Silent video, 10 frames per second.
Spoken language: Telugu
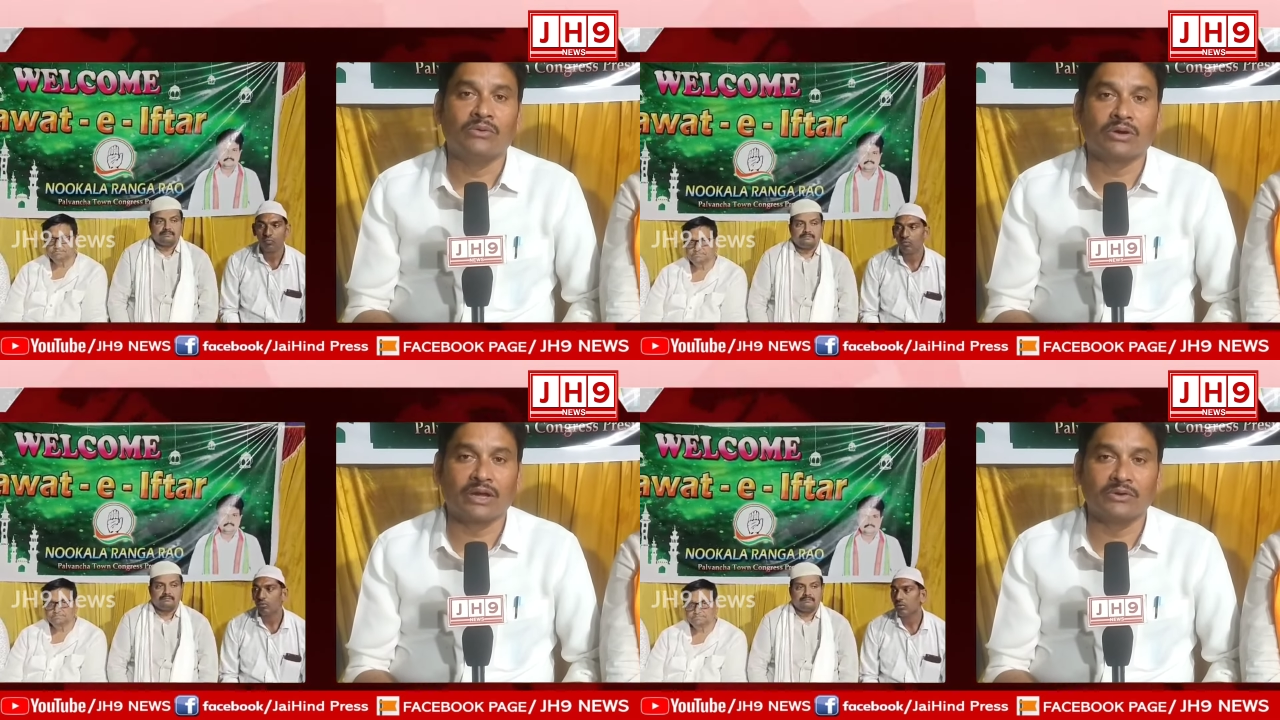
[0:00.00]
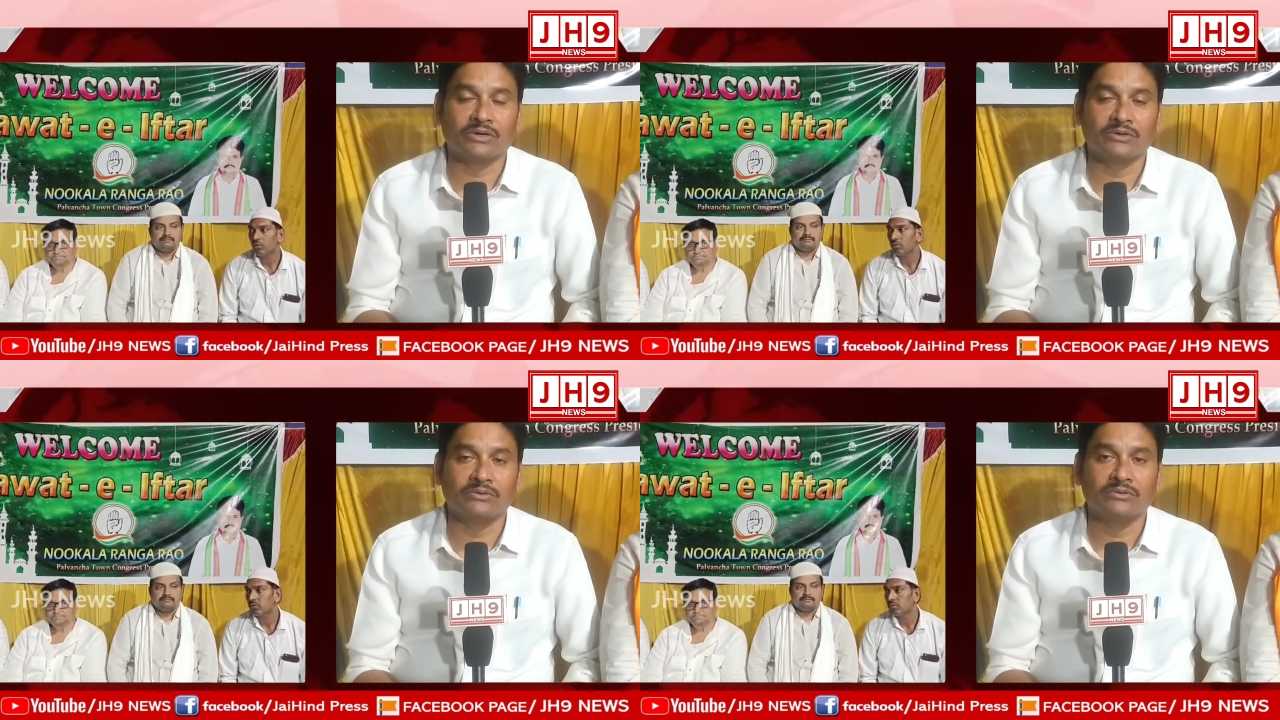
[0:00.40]

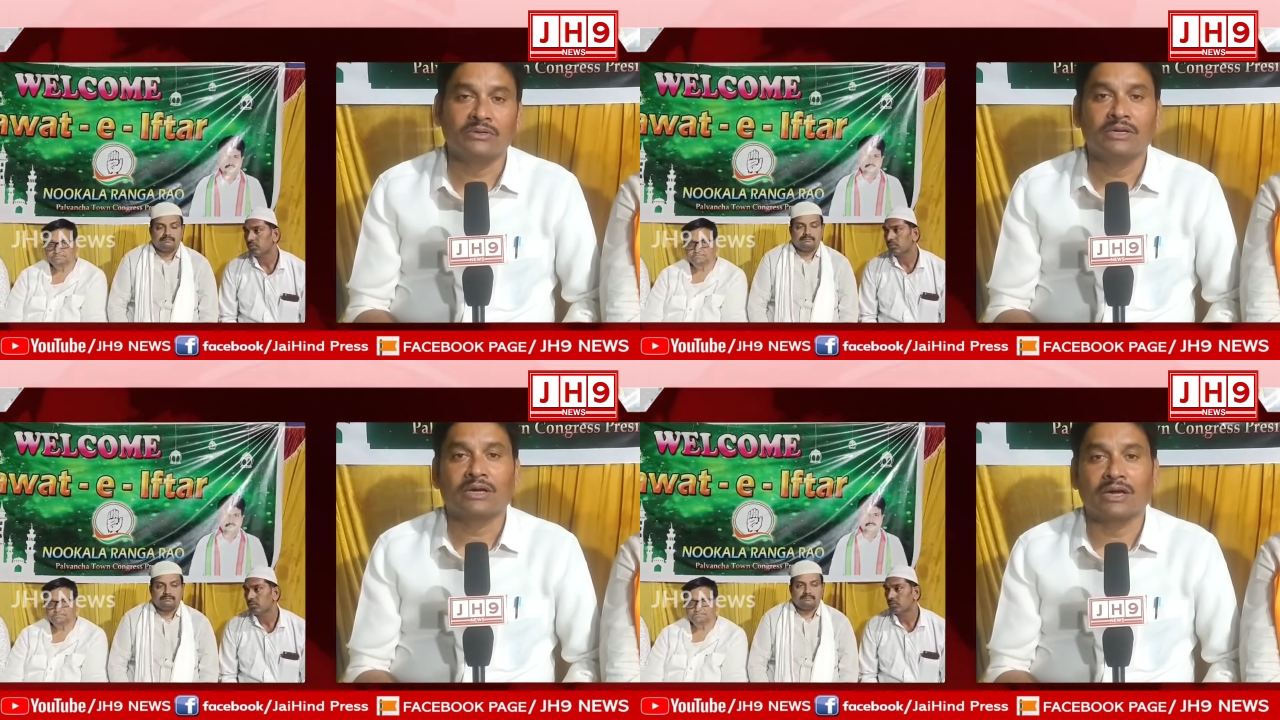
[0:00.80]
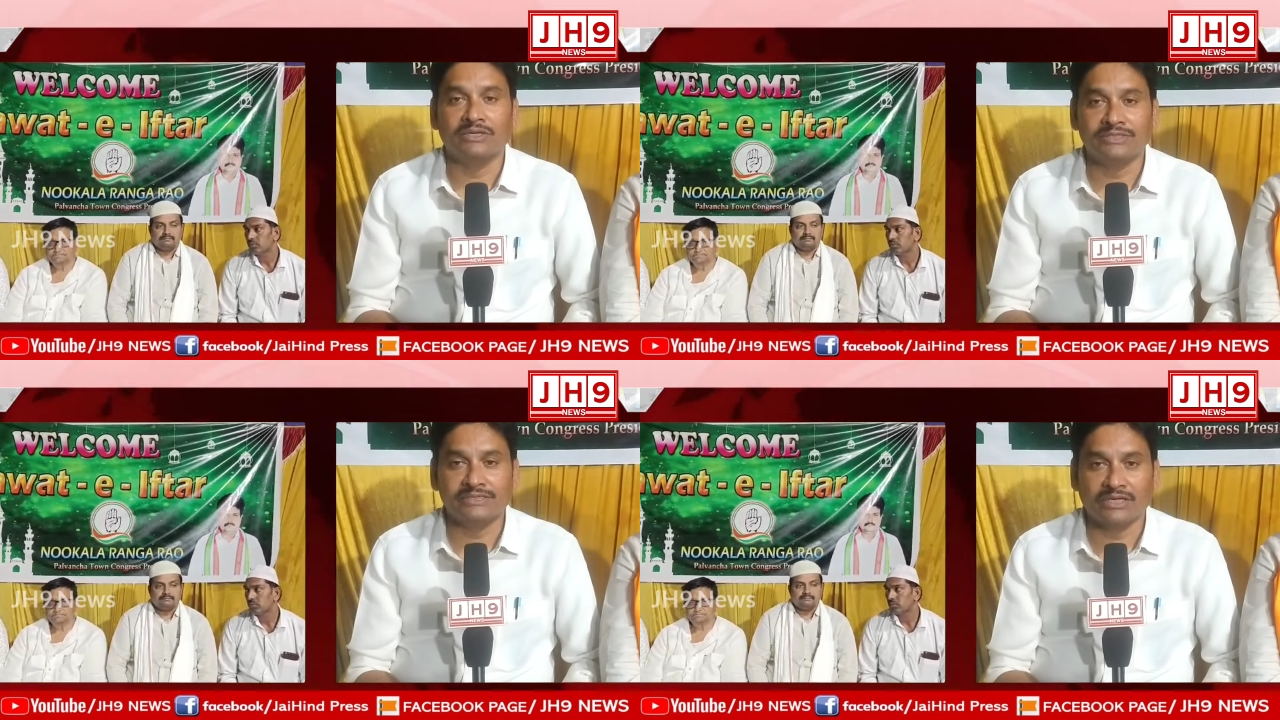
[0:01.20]
ఒకరినొకరు
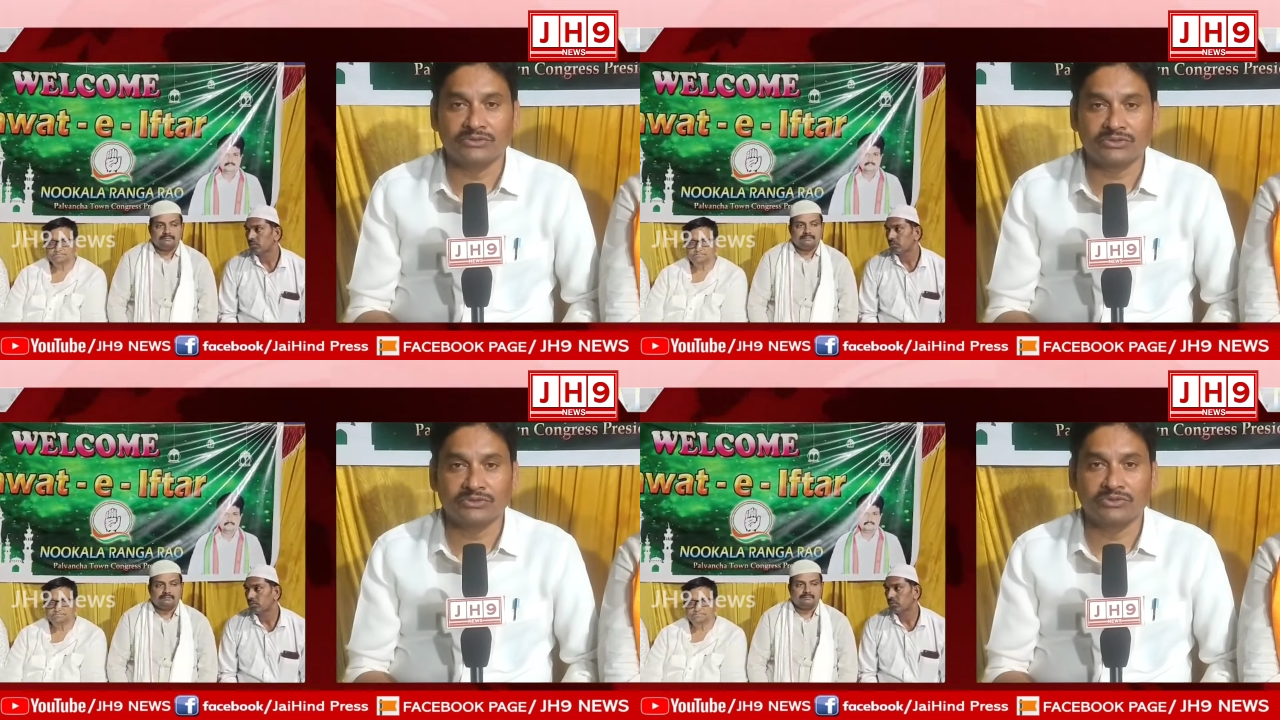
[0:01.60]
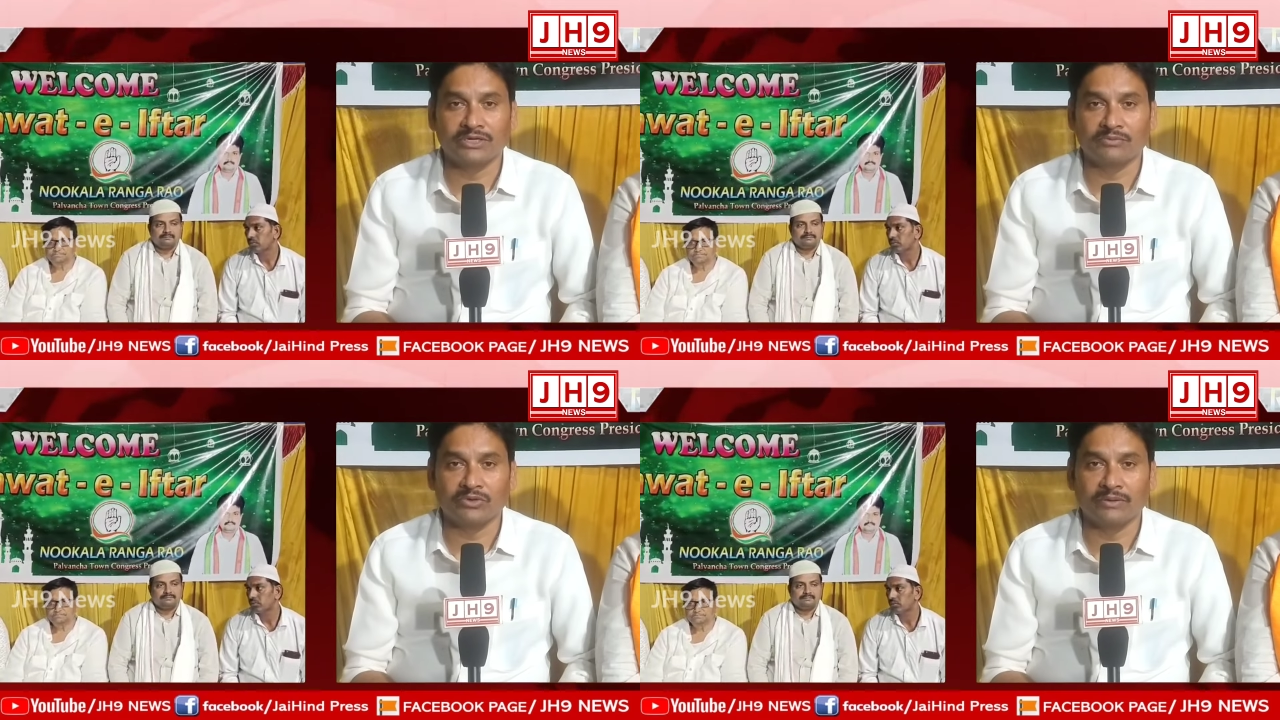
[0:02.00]
కలిసి సంతోషంతో
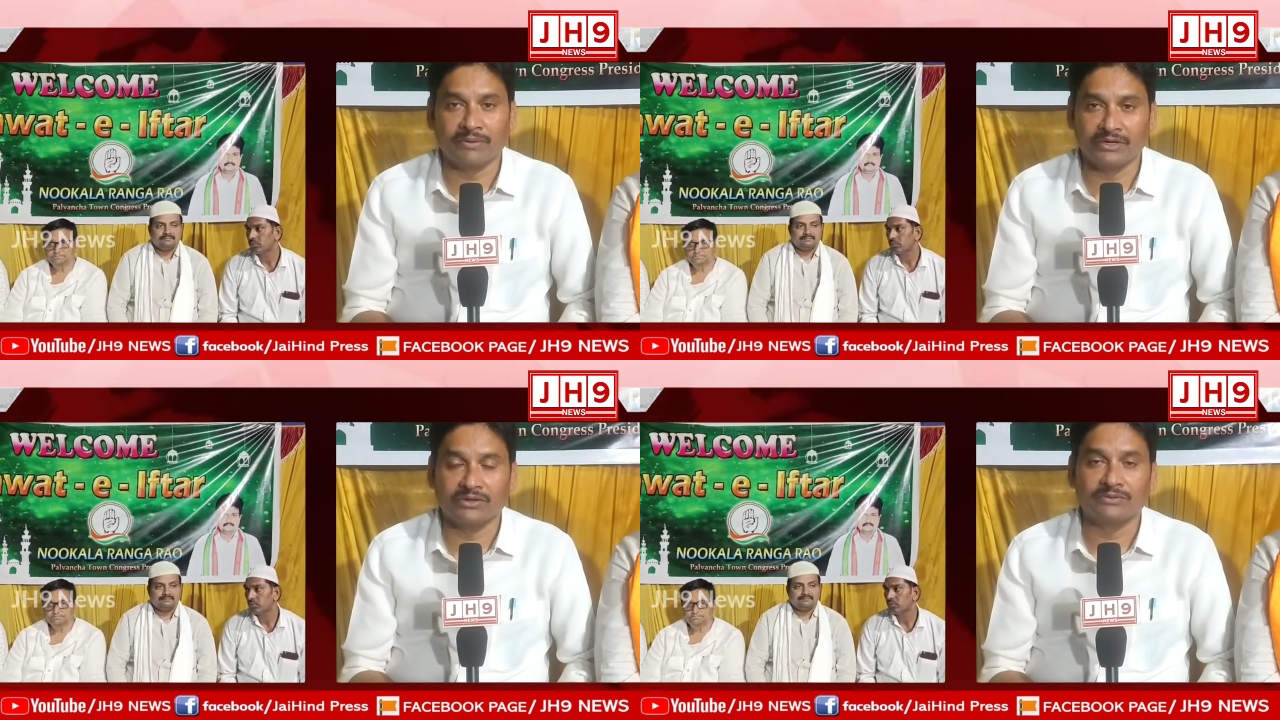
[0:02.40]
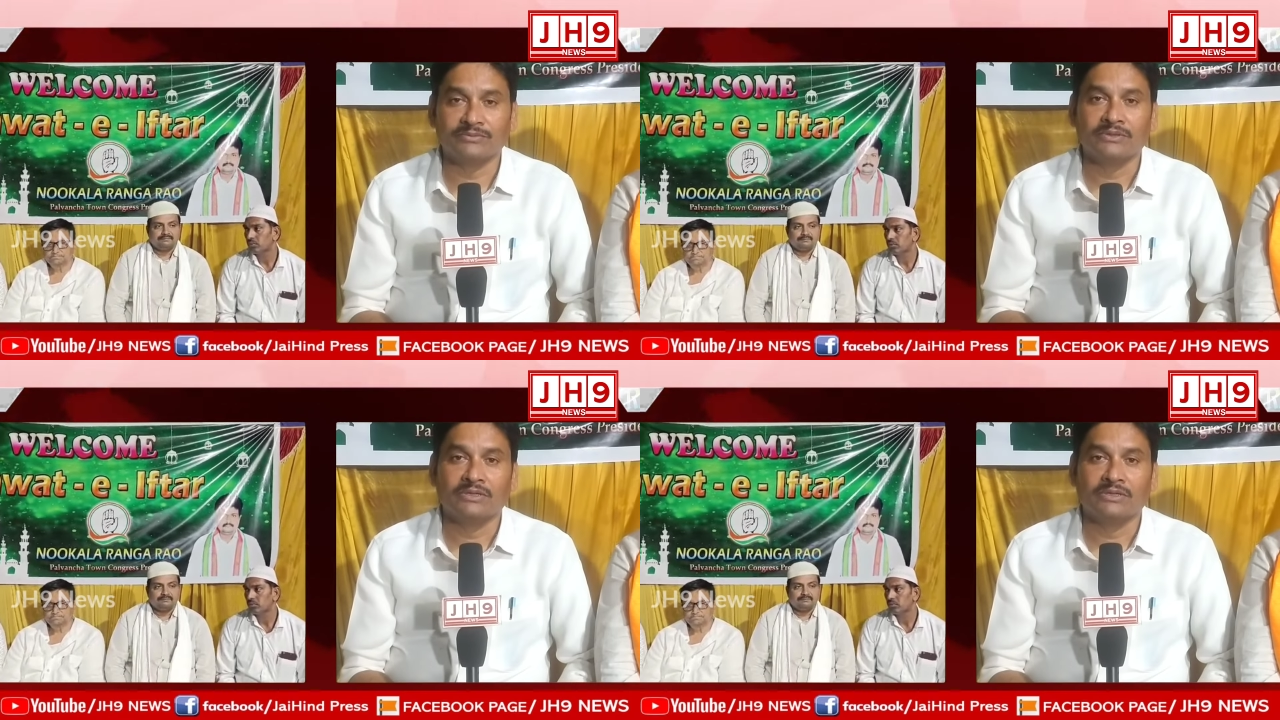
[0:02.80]
జరుపుకునే పండుగ